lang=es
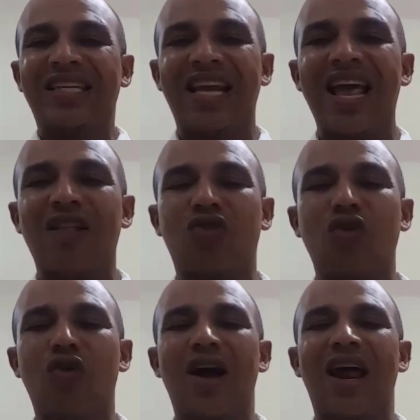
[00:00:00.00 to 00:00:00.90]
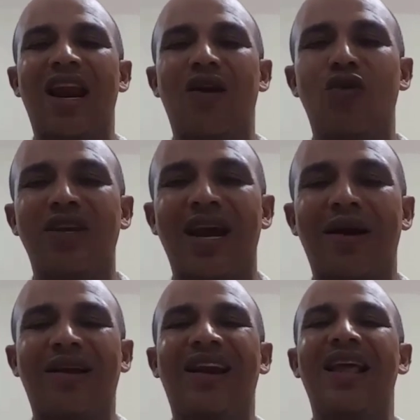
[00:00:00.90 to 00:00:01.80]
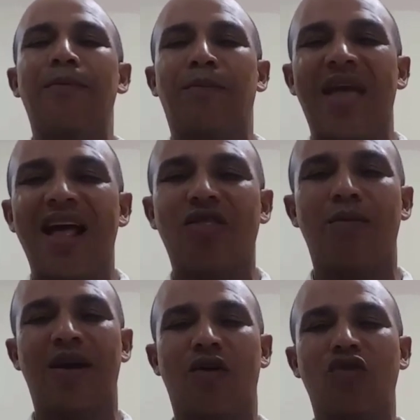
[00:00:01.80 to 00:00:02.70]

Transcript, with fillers: sea tú, aleluya, limpiándome